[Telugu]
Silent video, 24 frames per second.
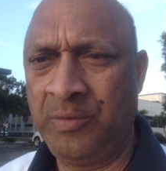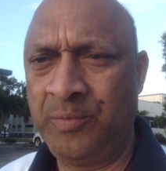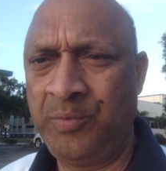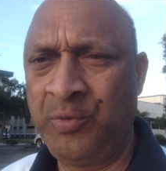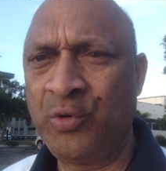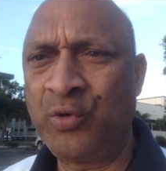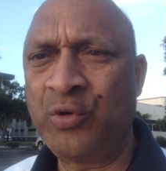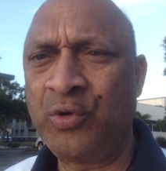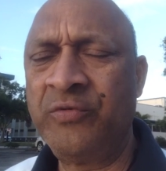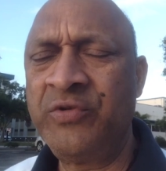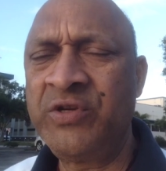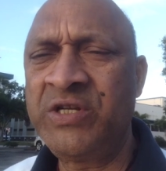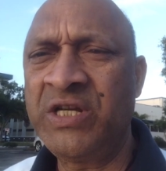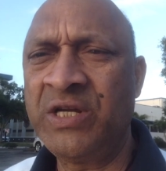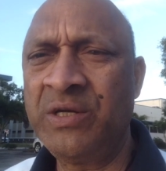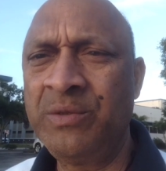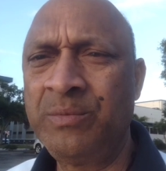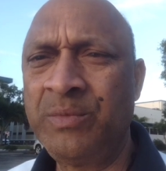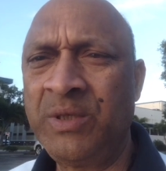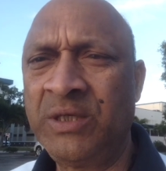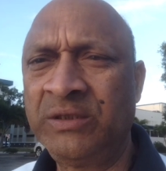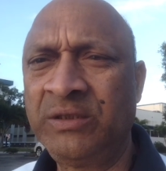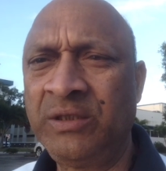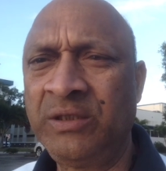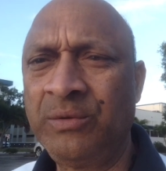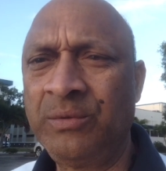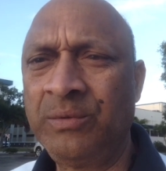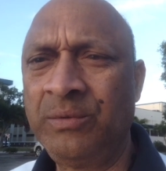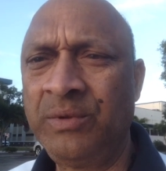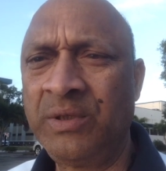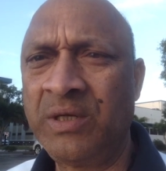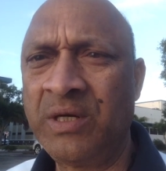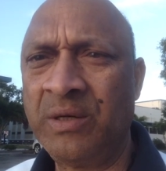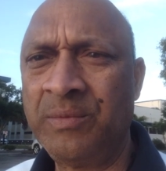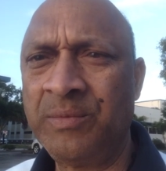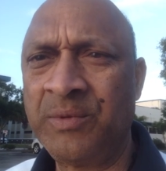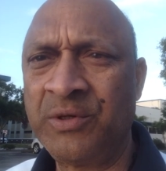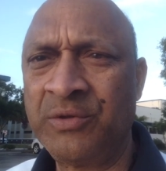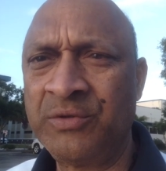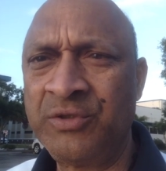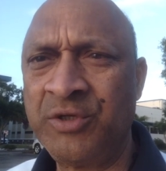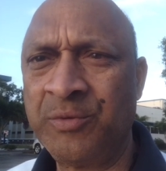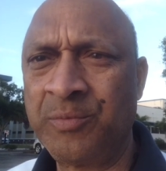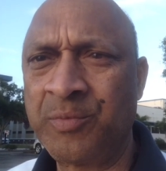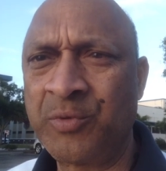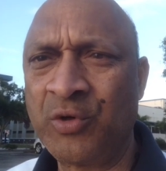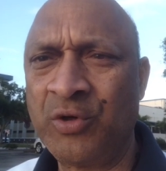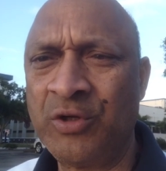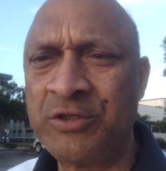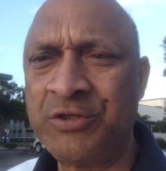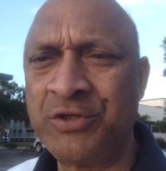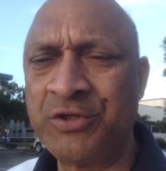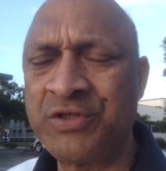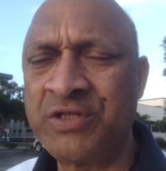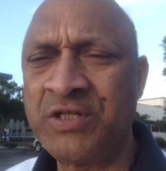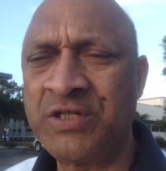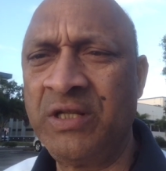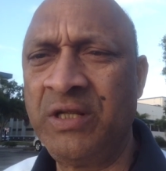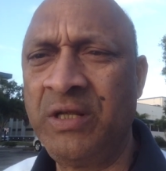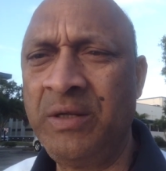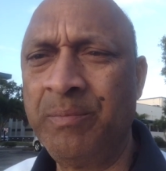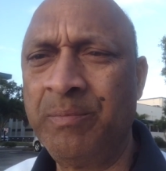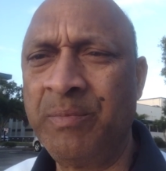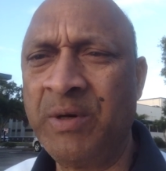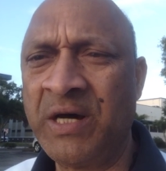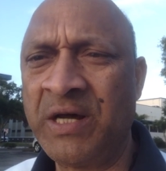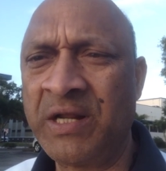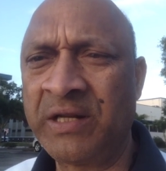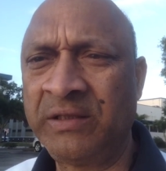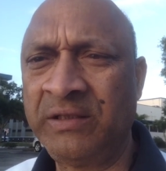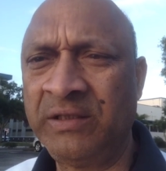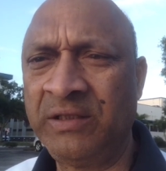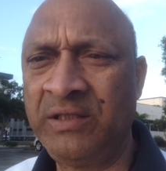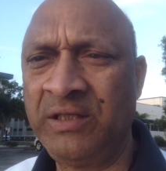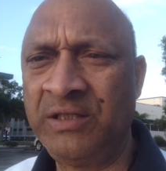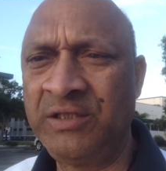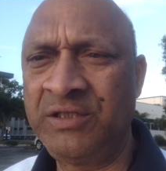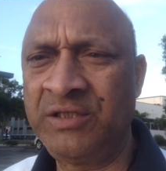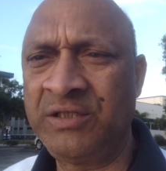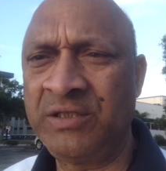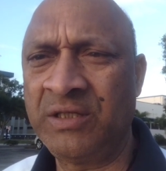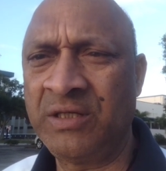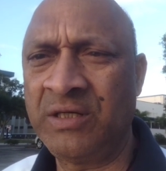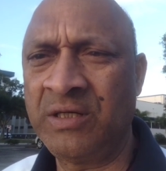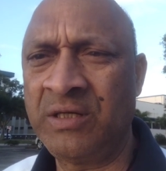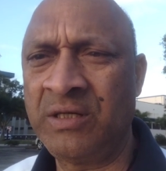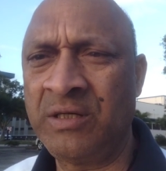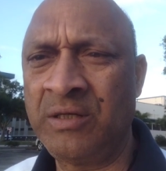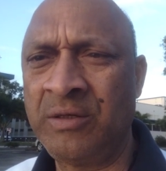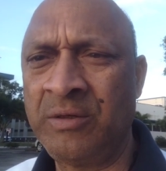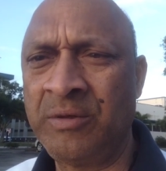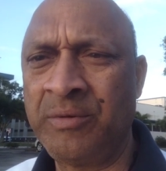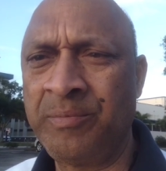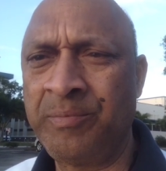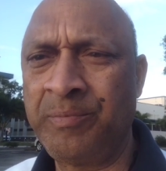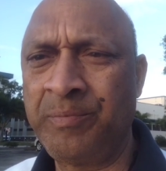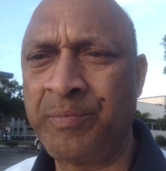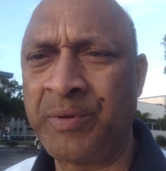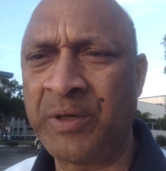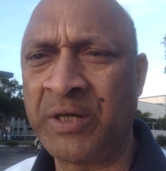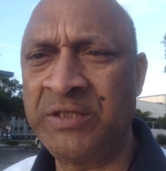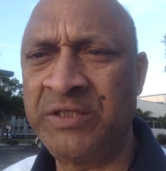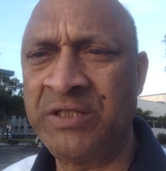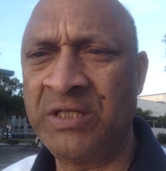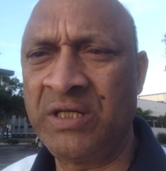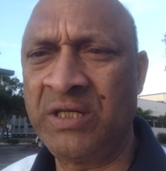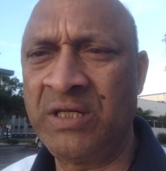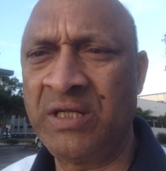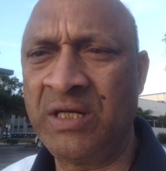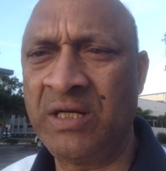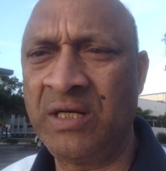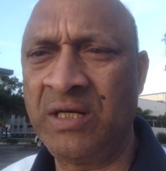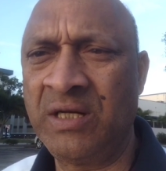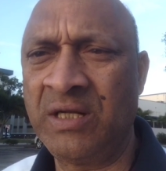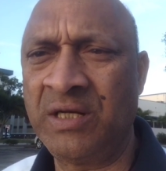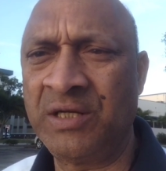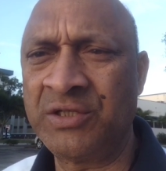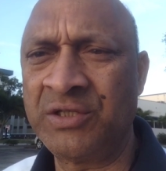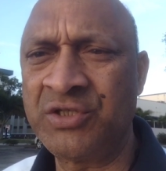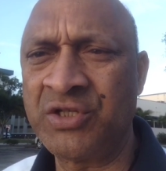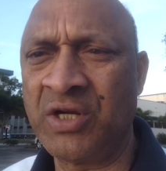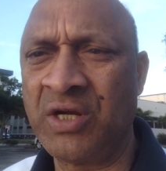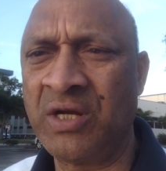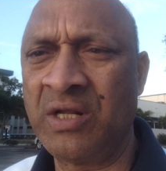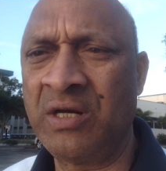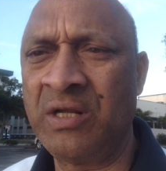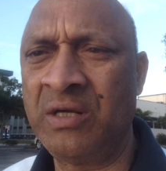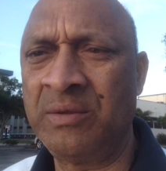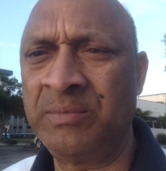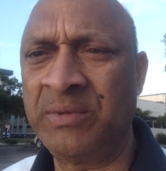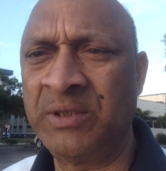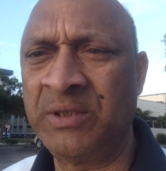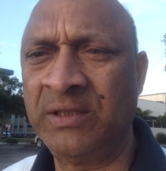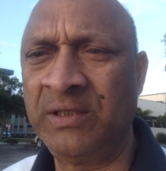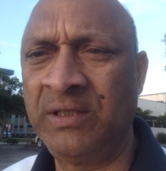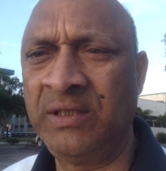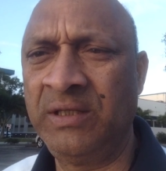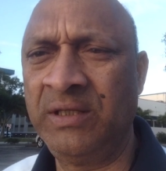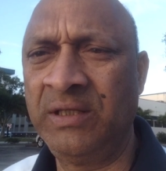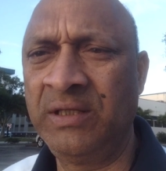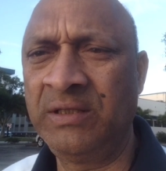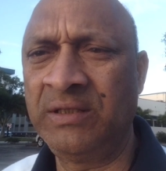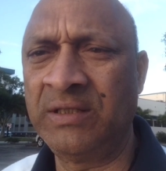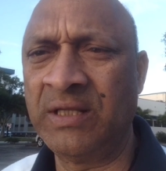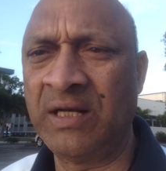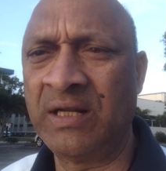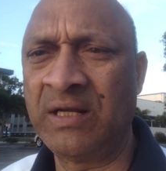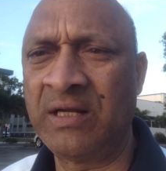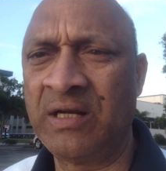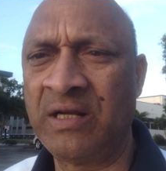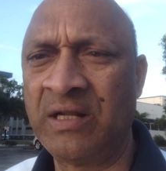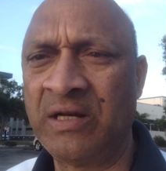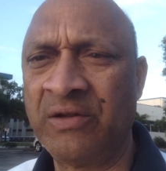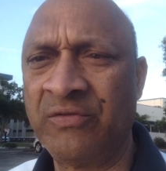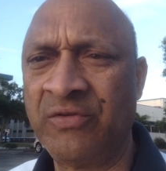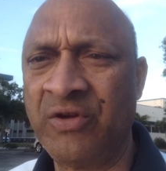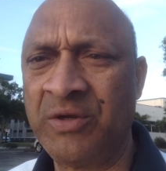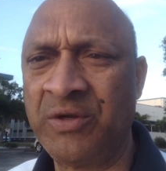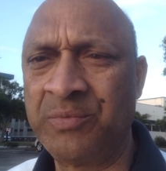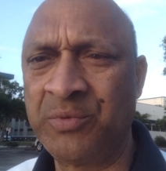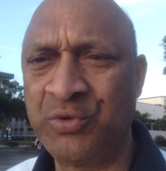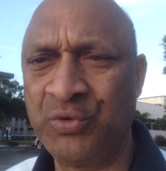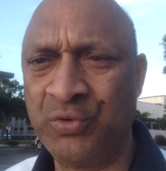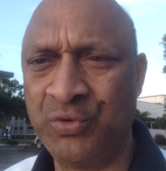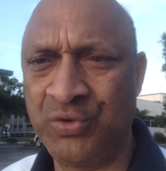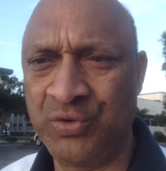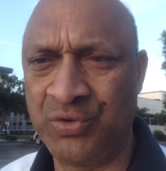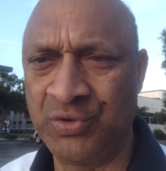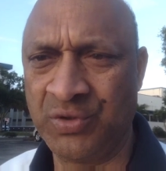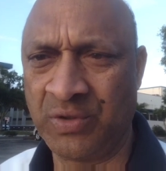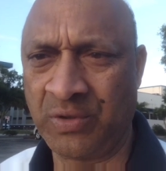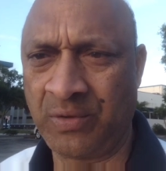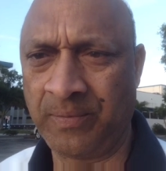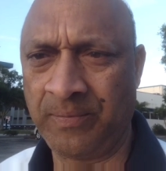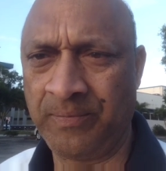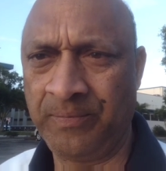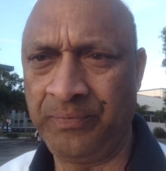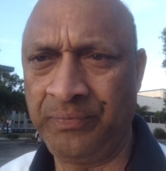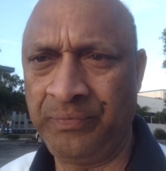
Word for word: ఇప్పుడు ఒక విషయం మాత్రం ఇక్కడ మనం చెప్పుకోవాల్సి వస్తుంది భారతదేశ ప్రజలల్లా చాలామంది తెలంగాణ వైపు చూస్తున్నారు